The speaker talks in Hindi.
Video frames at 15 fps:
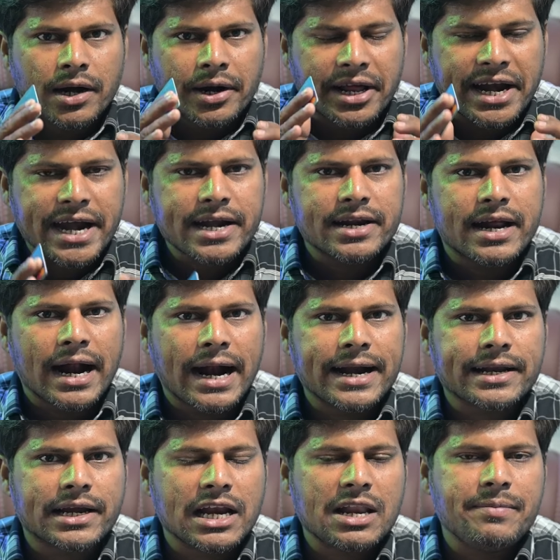क्रेडिट कार्ड
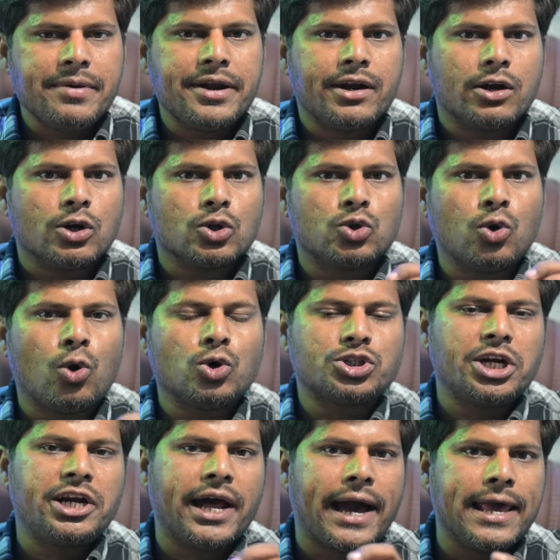की लिमिट दो
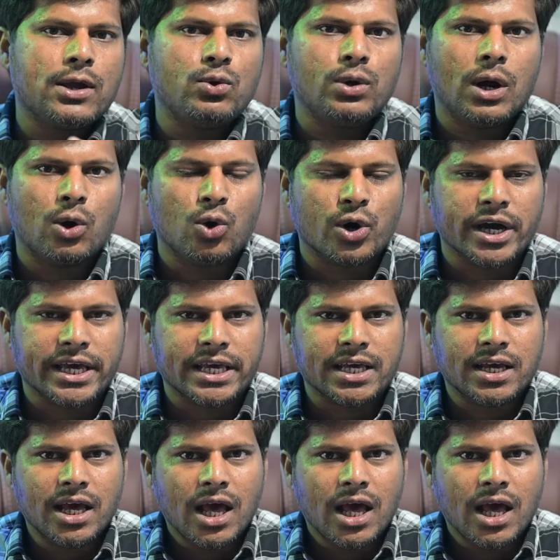से ढाई गुना हो गई